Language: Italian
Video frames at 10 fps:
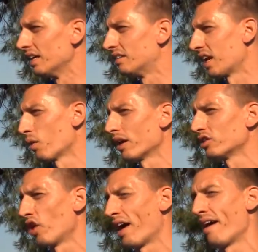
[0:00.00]
il
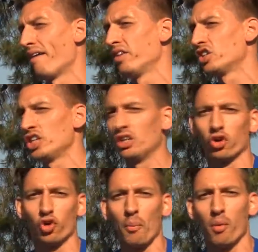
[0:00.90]
traguardo è
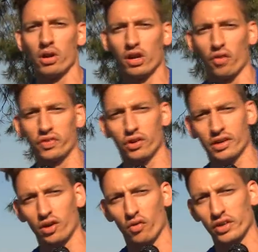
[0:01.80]
vicino, non mollerò fino
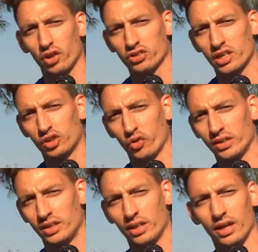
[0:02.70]
a che non vedrò scritto
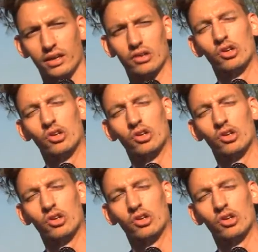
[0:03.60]
20, eh,